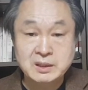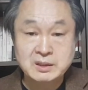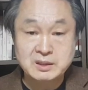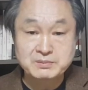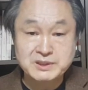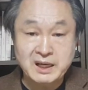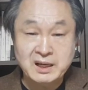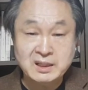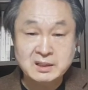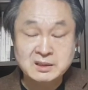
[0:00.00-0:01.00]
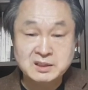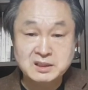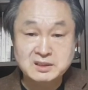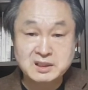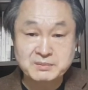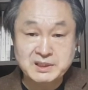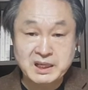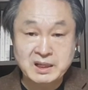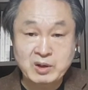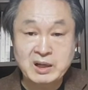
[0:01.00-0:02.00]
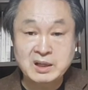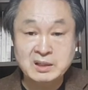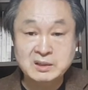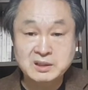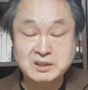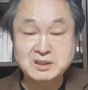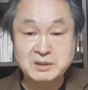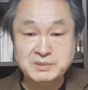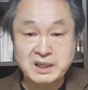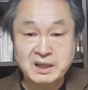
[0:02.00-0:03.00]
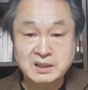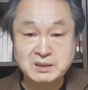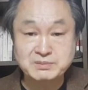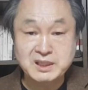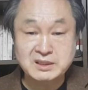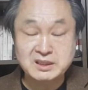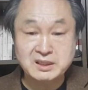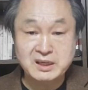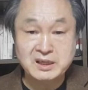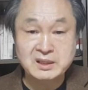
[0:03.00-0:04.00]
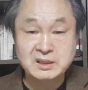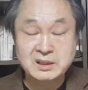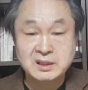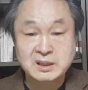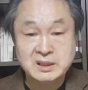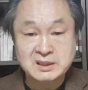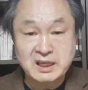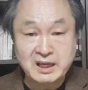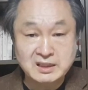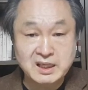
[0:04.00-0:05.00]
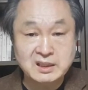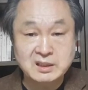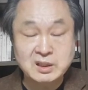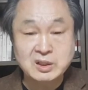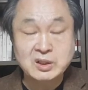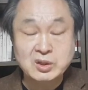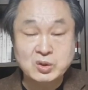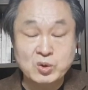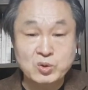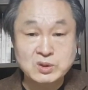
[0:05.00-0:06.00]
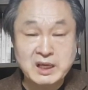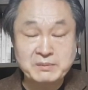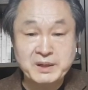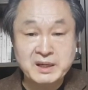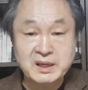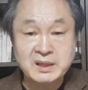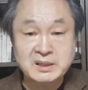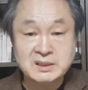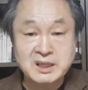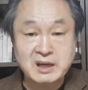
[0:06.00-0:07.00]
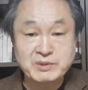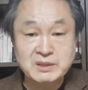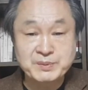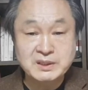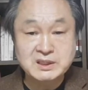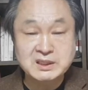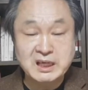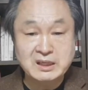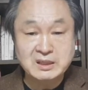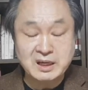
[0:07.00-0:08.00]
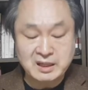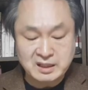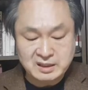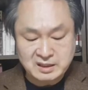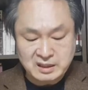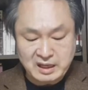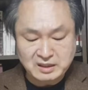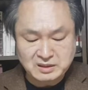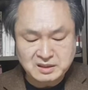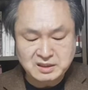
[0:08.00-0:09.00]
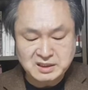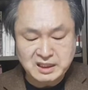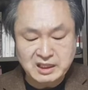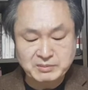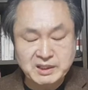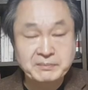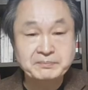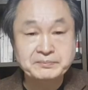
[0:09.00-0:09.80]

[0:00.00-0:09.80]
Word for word: 검사, 전 검사와 현 검사, 검찰청 간에 상당히 용호상박의 싸움이 벌어지지 않을까 하는 그런 생각입니다.